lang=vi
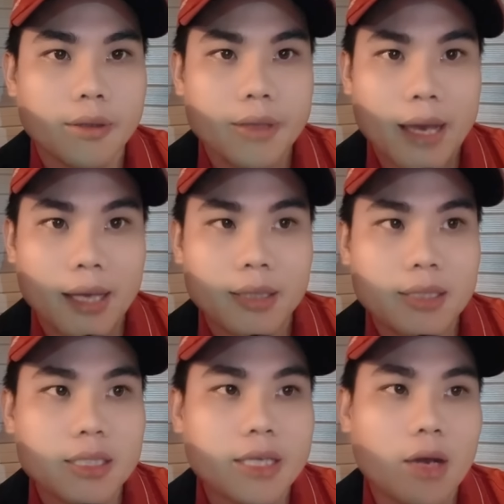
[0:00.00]
Dạ,
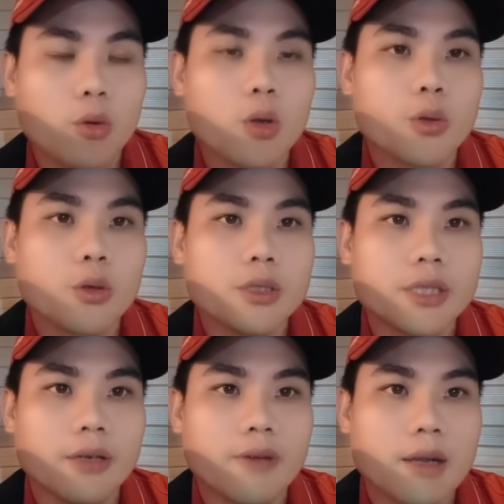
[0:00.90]
Tài xin chào quý cô chú anh
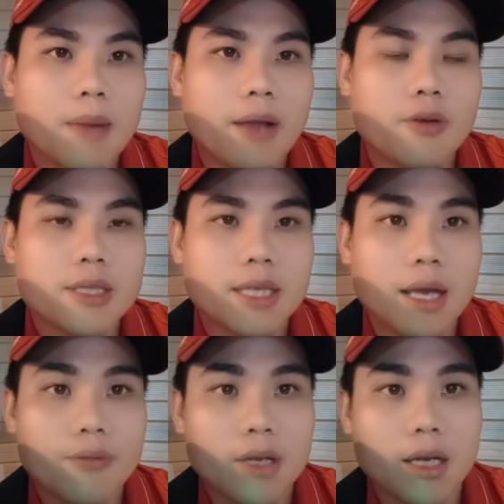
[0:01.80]
chị và các bạn quay trở
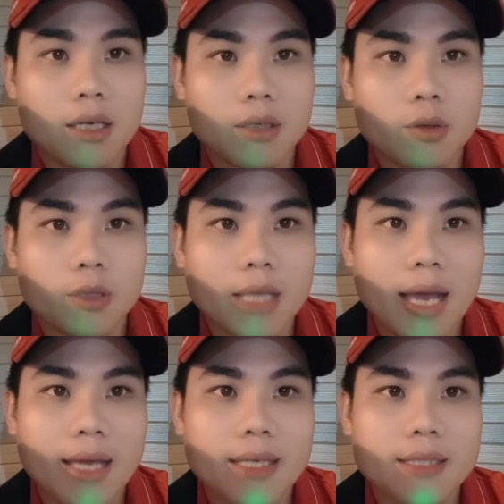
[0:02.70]
lại với kênh của
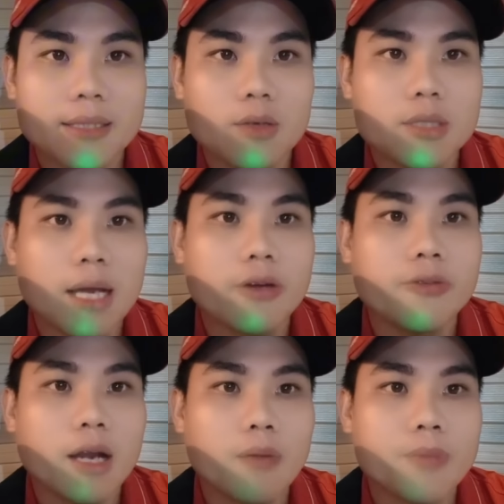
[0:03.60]
Tài 66
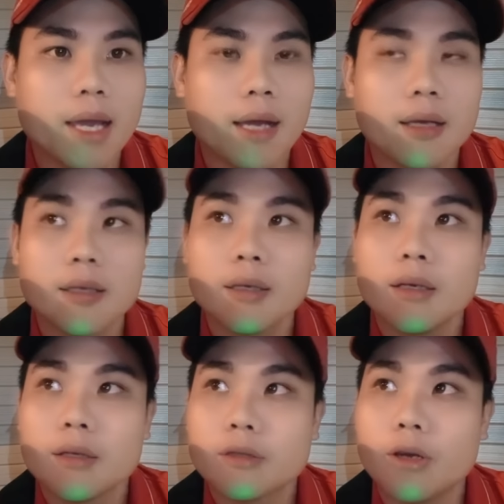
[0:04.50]
Vlog nha
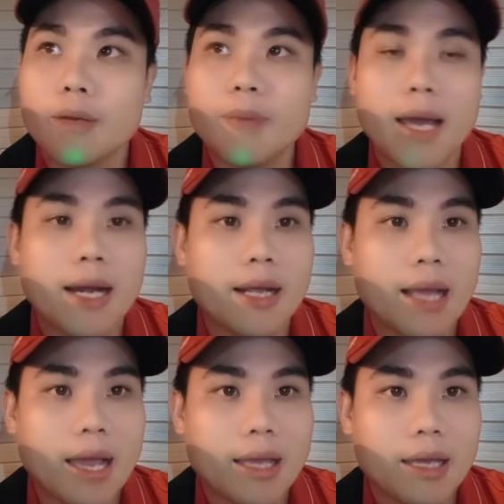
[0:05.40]
Tối hôm nay là
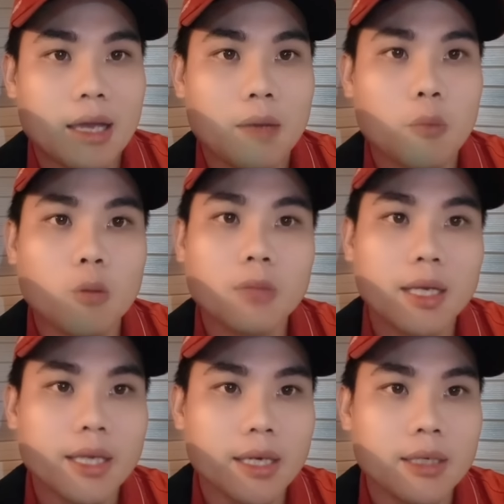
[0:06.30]
ngày 4
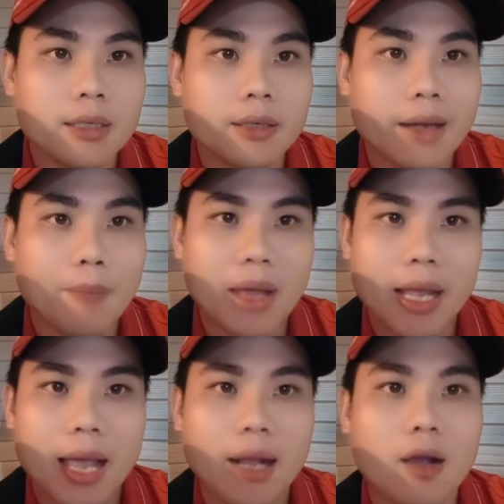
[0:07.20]
tháng 9 năm
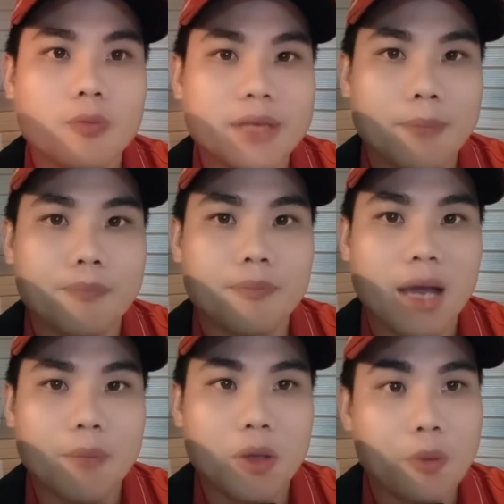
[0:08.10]

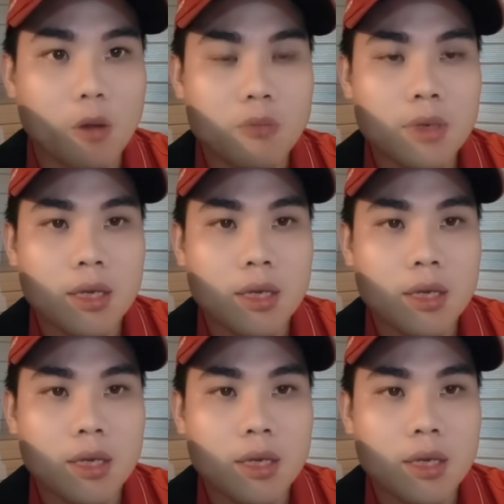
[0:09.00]
2024